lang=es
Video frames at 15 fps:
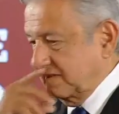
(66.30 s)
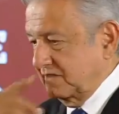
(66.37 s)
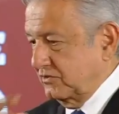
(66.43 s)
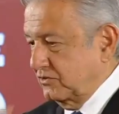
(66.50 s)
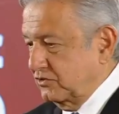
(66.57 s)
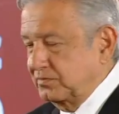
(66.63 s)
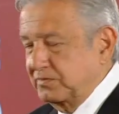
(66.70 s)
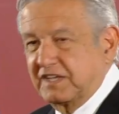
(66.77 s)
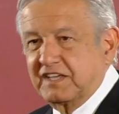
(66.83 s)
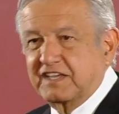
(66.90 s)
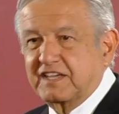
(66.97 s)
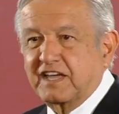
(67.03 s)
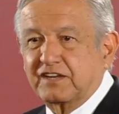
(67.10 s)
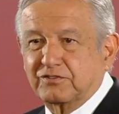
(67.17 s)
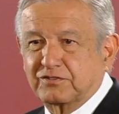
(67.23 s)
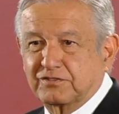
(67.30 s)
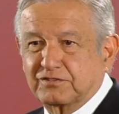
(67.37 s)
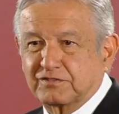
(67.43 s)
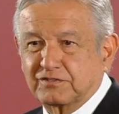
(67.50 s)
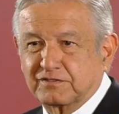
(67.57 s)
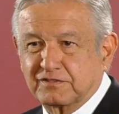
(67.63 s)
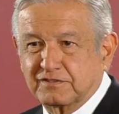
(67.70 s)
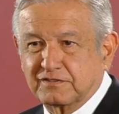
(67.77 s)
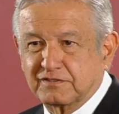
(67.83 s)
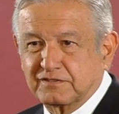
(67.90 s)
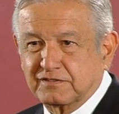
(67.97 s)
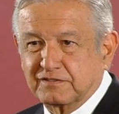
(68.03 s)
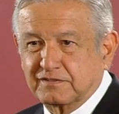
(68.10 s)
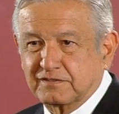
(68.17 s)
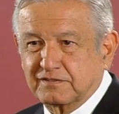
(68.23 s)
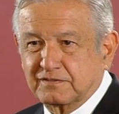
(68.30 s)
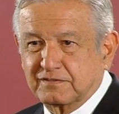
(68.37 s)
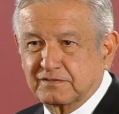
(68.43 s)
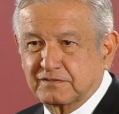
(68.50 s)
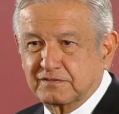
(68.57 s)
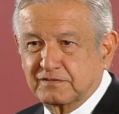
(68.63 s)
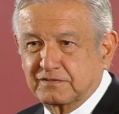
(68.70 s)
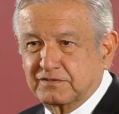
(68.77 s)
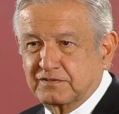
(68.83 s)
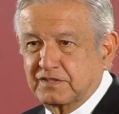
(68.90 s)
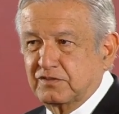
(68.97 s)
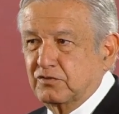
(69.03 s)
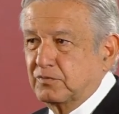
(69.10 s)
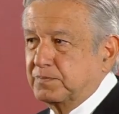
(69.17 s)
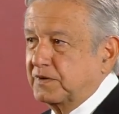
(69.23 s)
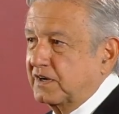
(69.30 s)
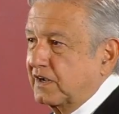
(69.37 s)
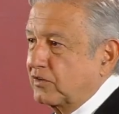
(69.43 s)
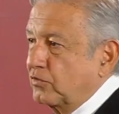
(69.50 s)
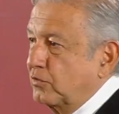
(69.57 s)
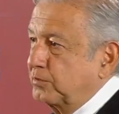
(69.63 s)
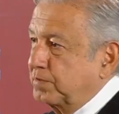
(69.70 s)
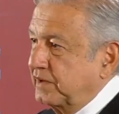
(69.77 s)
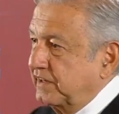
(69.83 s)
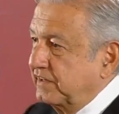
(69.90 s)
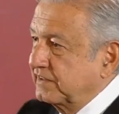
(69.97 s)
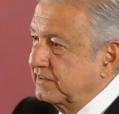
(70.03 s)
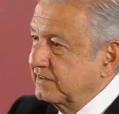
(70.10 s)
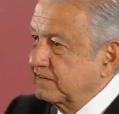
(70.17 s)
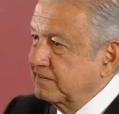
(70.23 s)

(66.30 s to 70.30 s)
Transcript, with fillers: los mexicanos, sino para cumplir